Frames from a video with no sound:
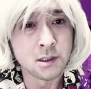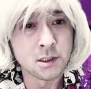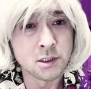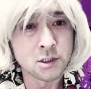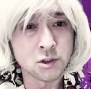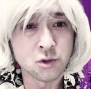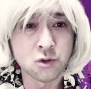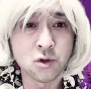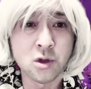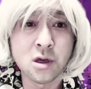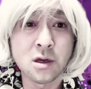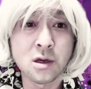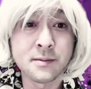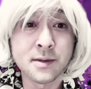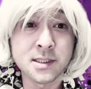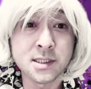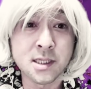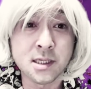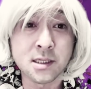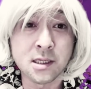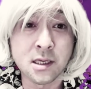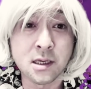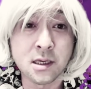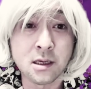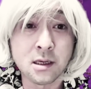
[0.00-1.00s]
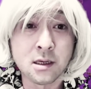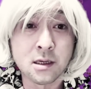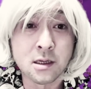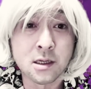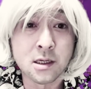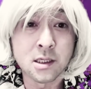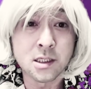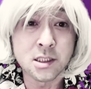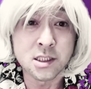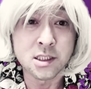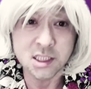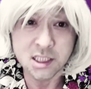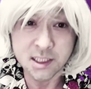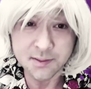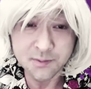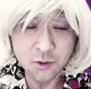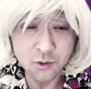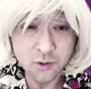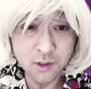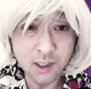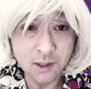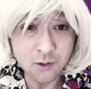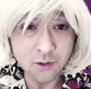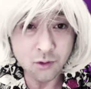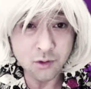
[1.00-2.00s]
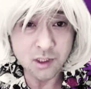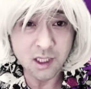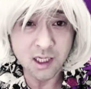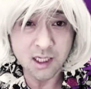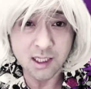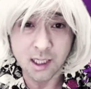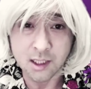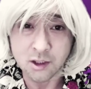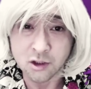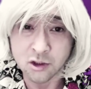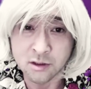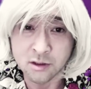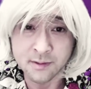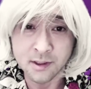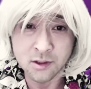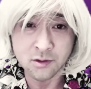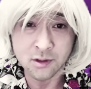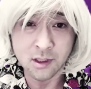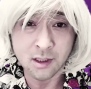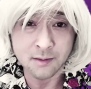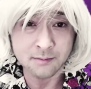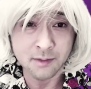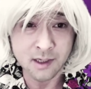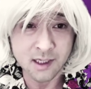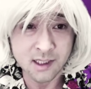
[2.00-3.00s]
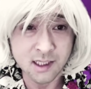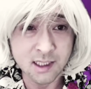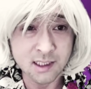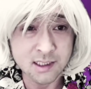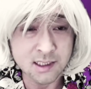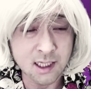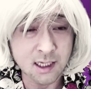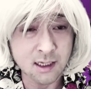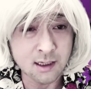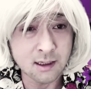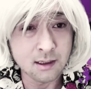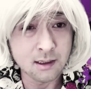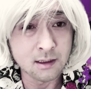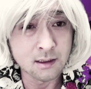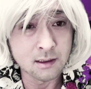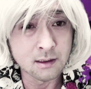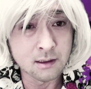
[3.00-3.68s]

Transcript: それはまさに自分が乗ってきた車のナンバーでした